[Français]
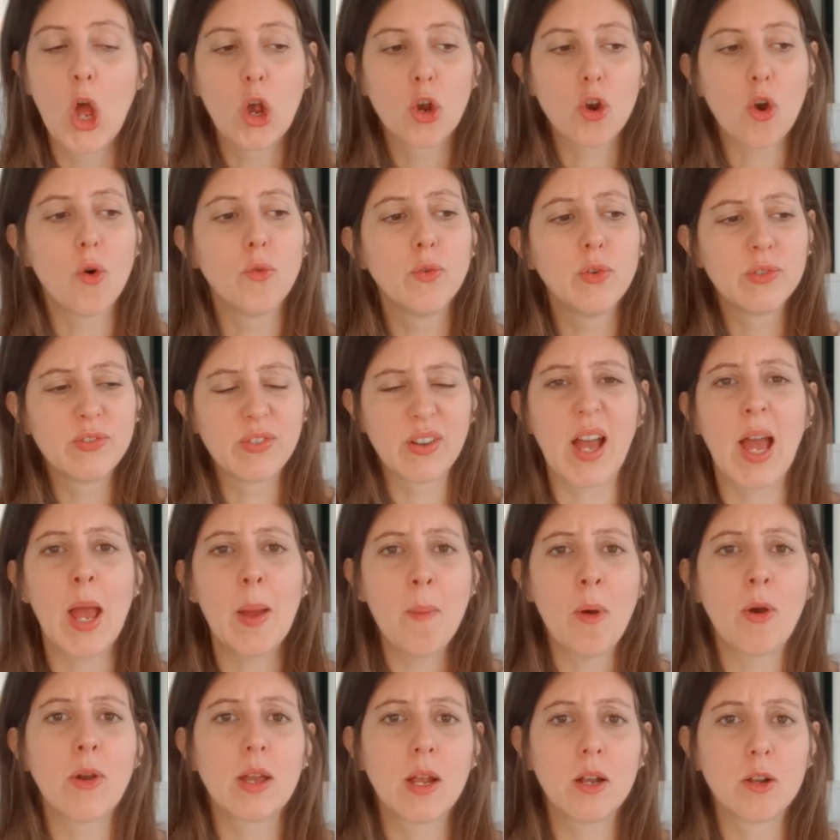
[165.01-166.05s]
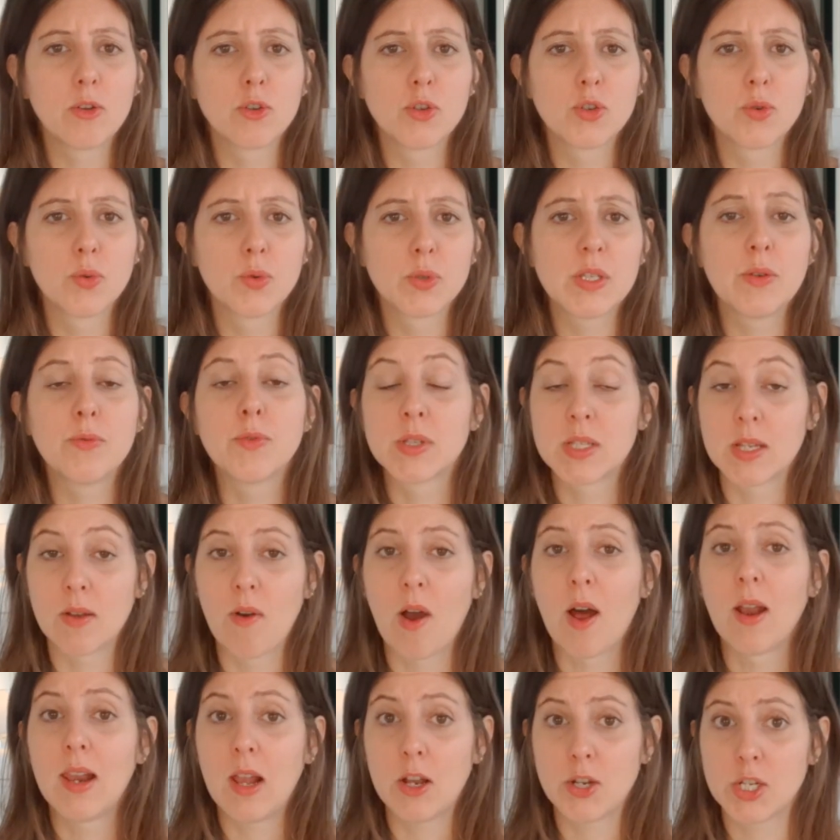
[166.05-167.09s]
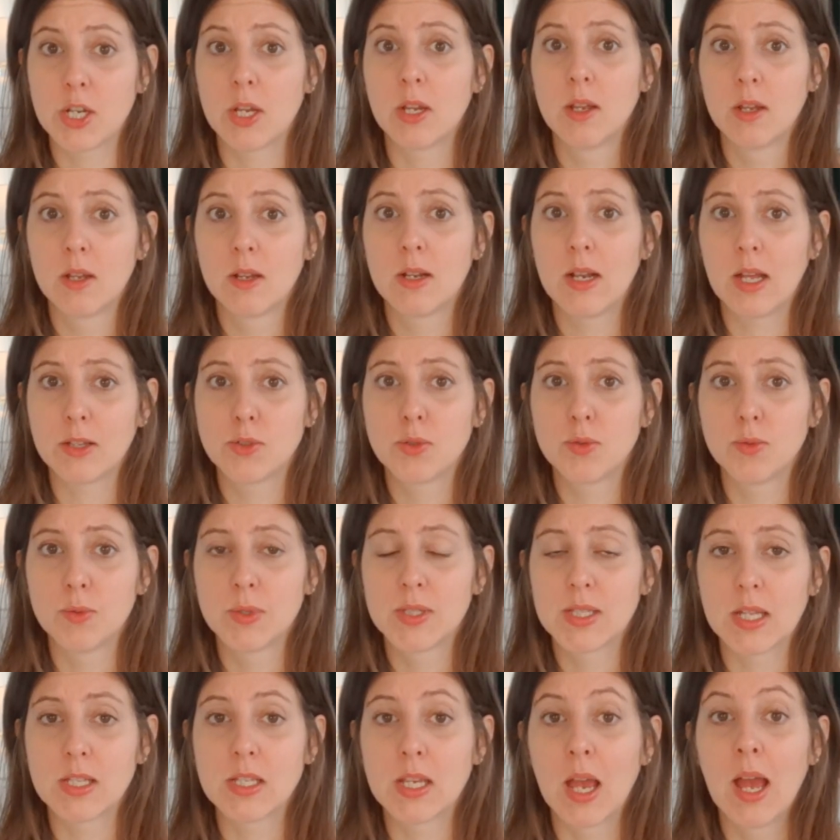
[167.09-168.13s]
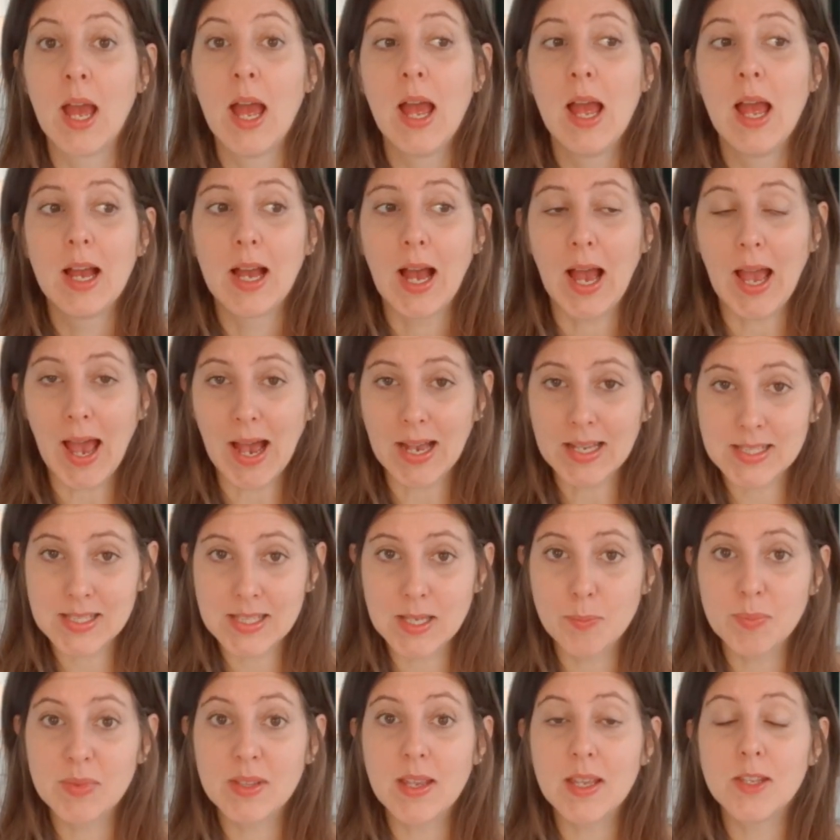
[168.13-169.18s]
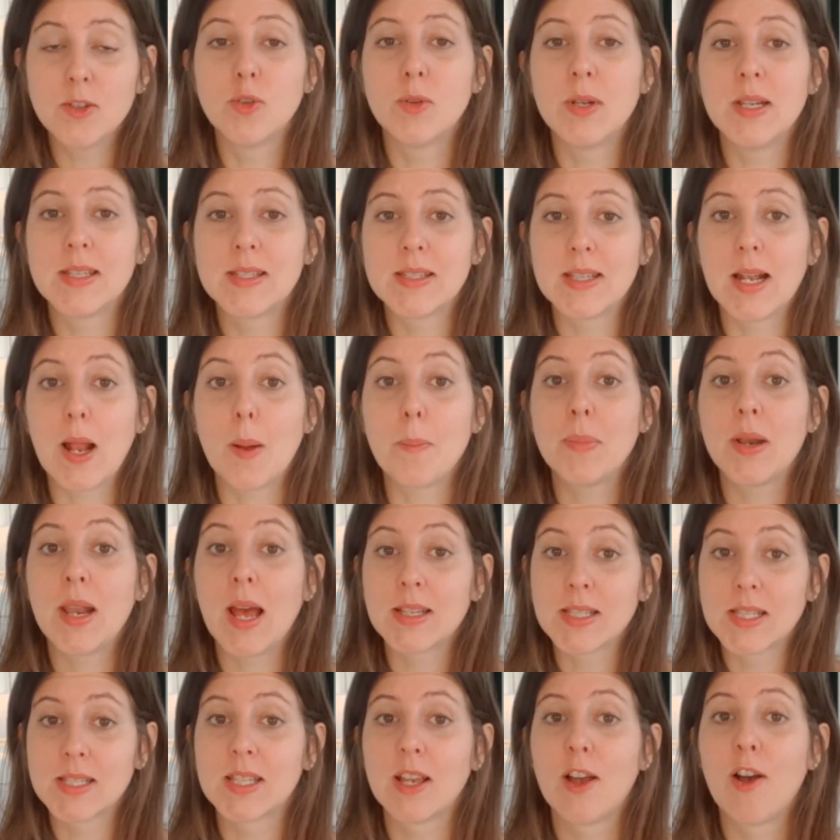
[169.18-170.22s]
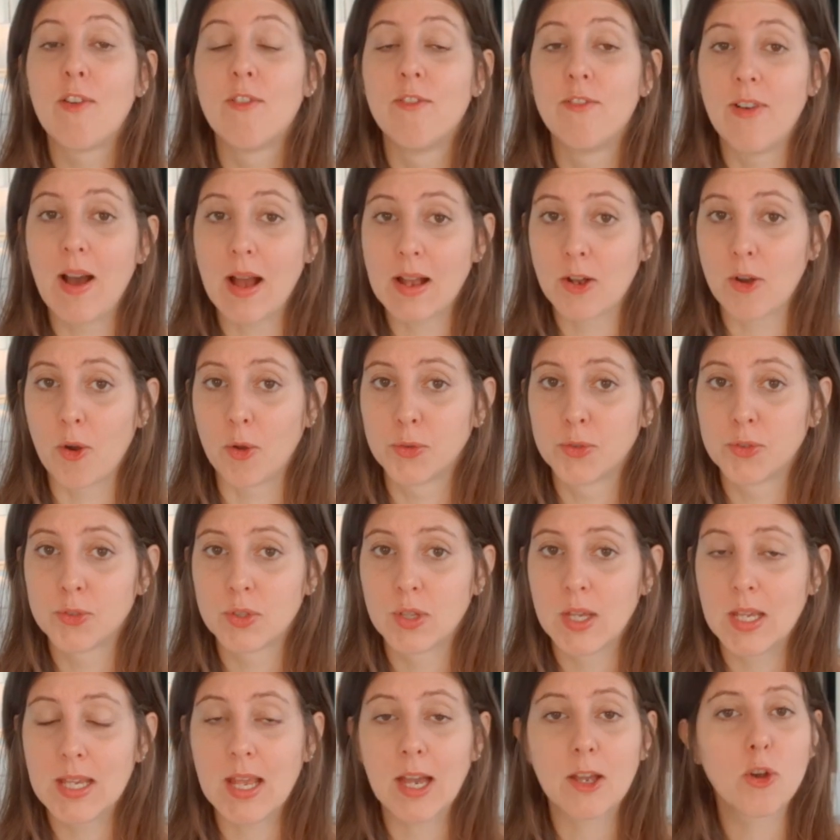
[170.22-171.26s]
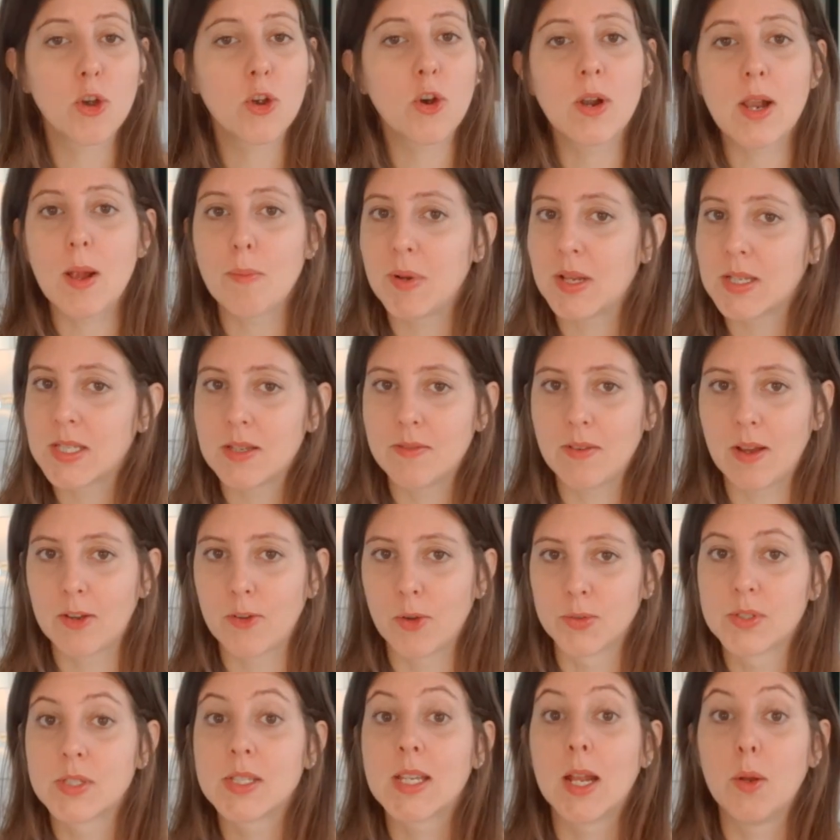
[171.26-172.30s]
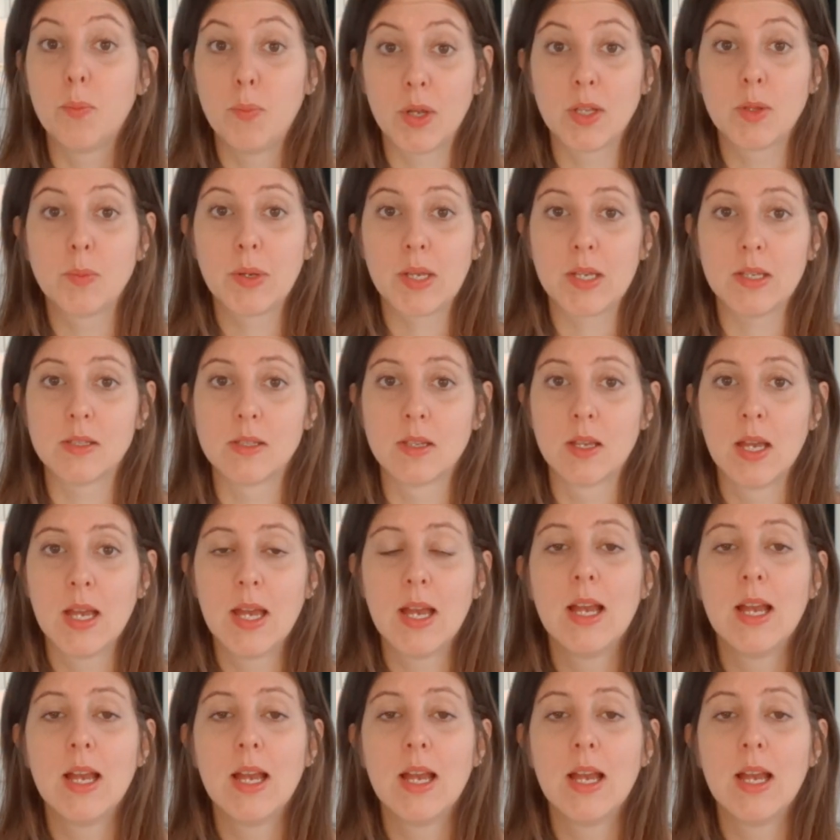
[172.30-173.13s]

Quand on veut vraiment quelque chose, il faut savoir lâcher là-dessus, c'est-à-dire accepter de laisser la place vacante. Il n'y a que quand la place est vacante qu'elle peut être prise.